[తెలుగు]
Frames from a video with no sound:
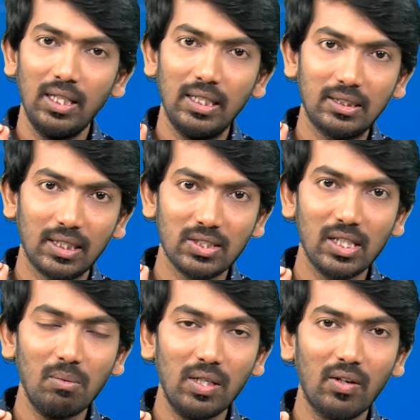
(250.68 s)
ఈ
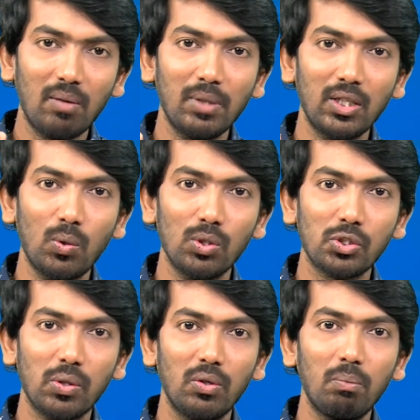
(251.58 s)
సస్టైనబుల్ డెవలప్మెంట్
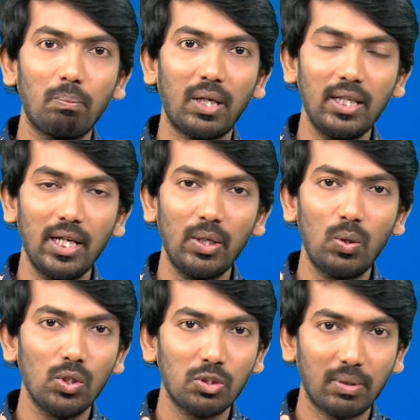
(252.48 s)
గోల్స్లో పదిహేడు
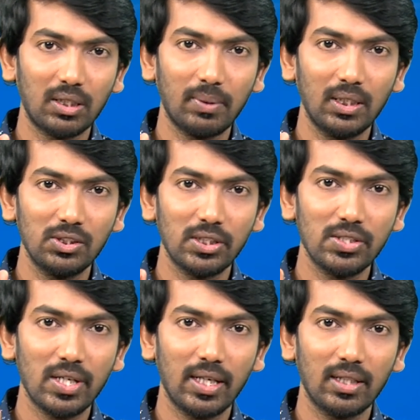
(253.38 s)
గోల్స్ ప్రతిపాదించడం
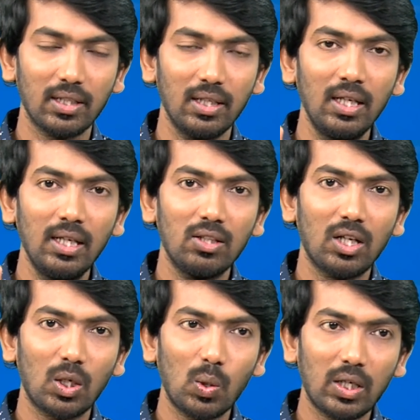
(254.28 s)
జరిగింది
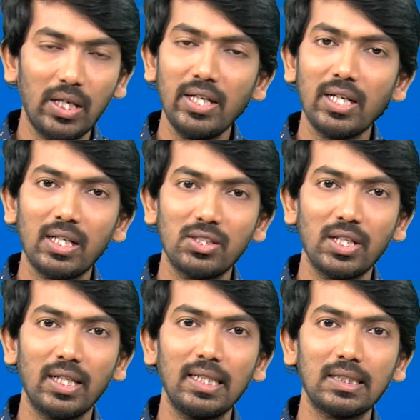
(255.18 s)
దాంట్లో క్లీన్ ఎనర్జీ
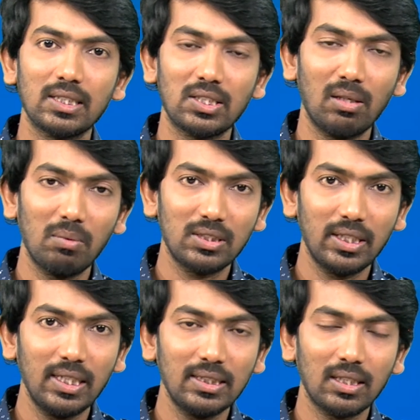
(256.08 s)
అని సస్టైనబుల్
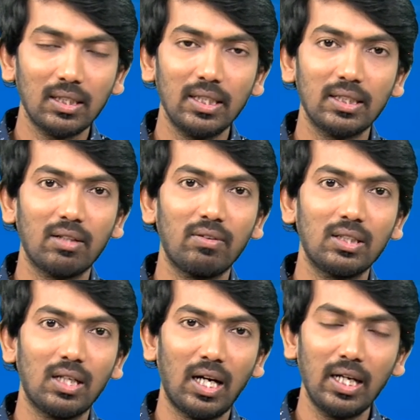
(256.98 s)
సిటీస్ అని తర్వాత
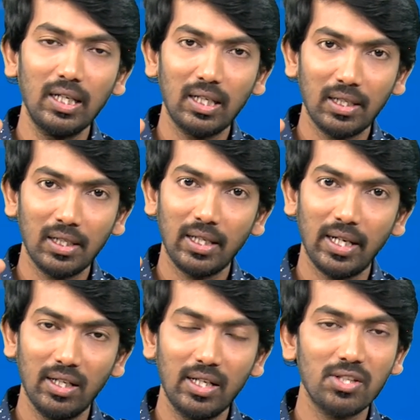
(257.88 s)
హంగర్ అని
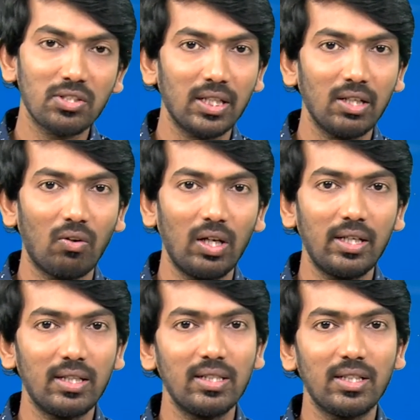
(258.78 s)
ఎడ్యుకేషన్ అని క్వాలిటీ
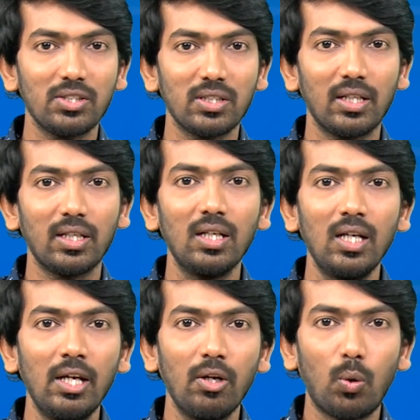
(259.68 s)
ఎడ్యుకేషన్ అని
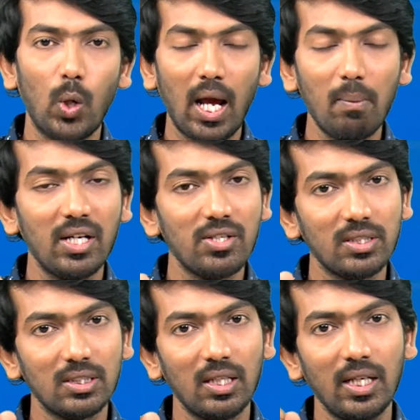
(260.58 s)

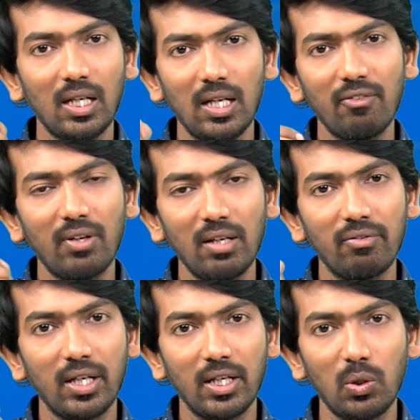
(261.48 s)
కొలాబరేషన్స్ అని ఇట్లా డిఫరెంట్
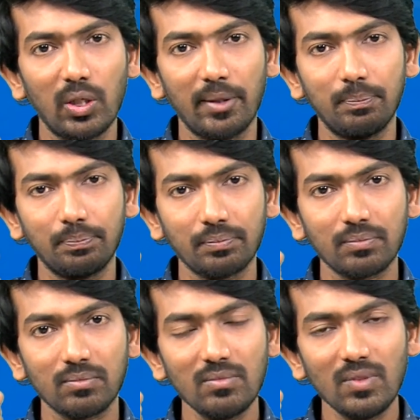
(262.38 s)
డిఫరెంట్గా ఉన్నాయి
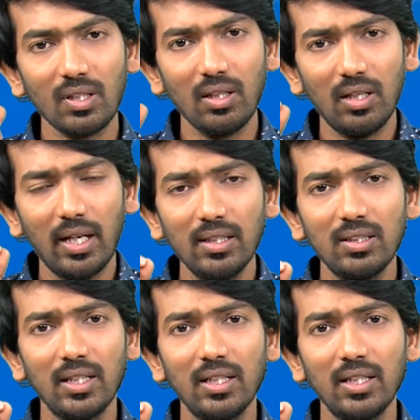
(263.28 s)
అయితే